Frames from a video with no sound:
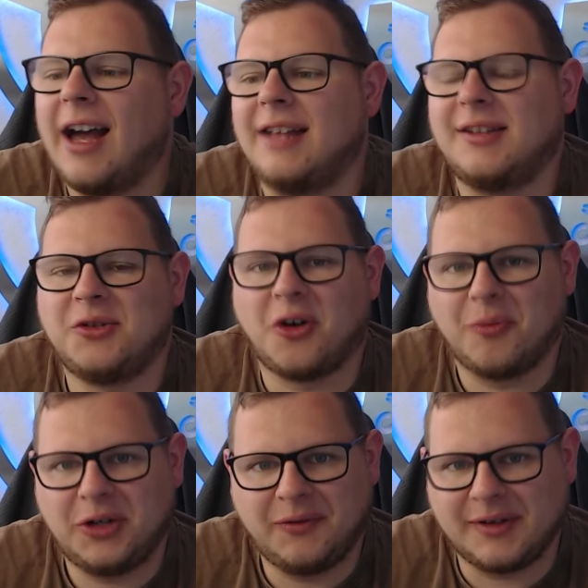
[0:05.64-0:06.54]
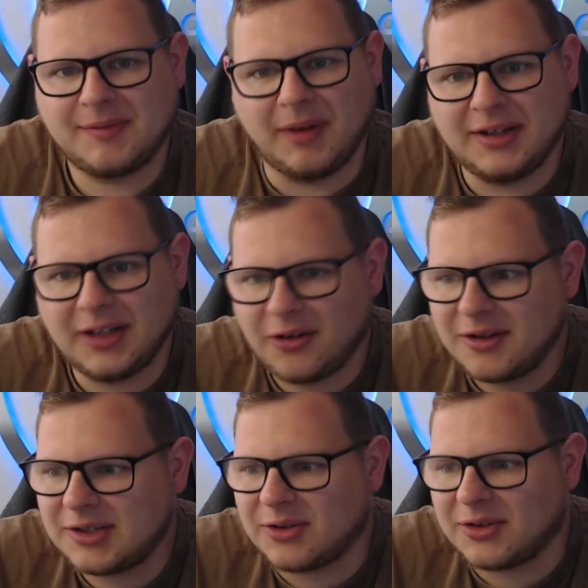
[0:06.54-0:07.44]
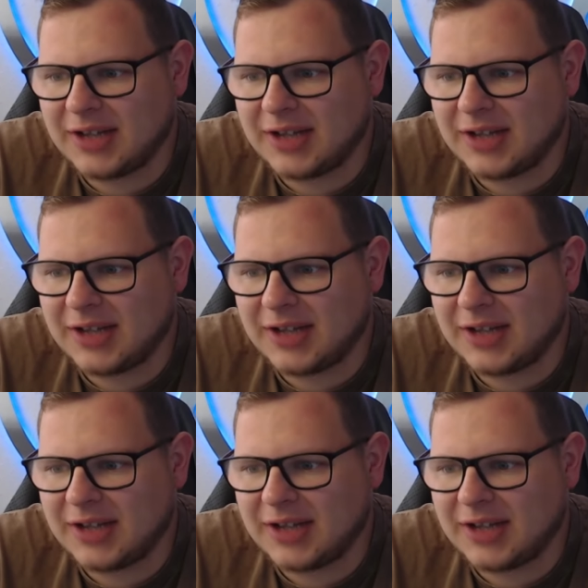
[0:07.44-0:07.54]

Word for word: Hansa-Talk, möchte ich fast meinen, der neuen Saison.